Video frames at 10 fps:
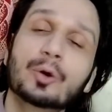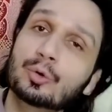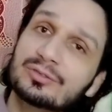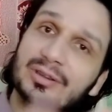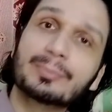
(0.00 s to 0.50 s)

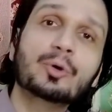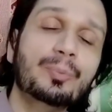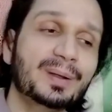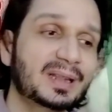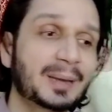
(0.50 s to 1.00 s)
उन सबको
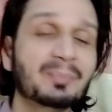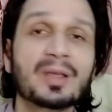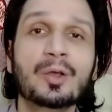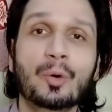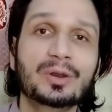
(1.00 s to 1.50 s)
पता है
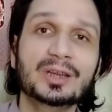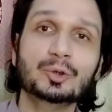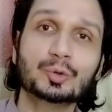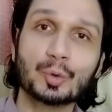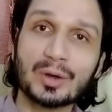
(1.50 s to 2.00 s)
और ये
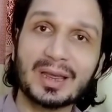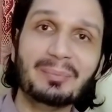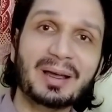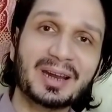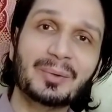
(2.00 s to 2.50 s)
जो तुक्के
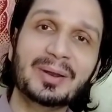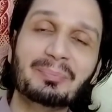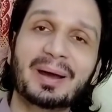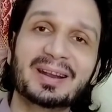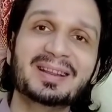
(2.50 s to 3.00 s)
मारने वाली
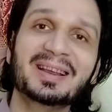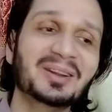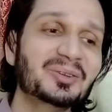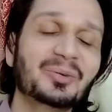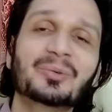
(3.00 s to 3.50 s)
पार्टी है
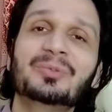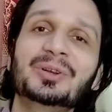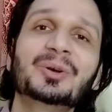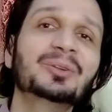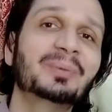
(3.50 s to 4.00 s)
ना जो
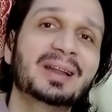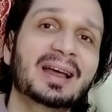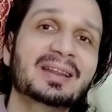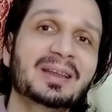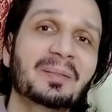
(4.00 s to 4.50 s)
वीडियोज़
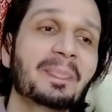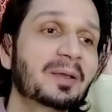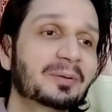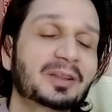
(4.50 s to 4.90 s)
बना रही हैं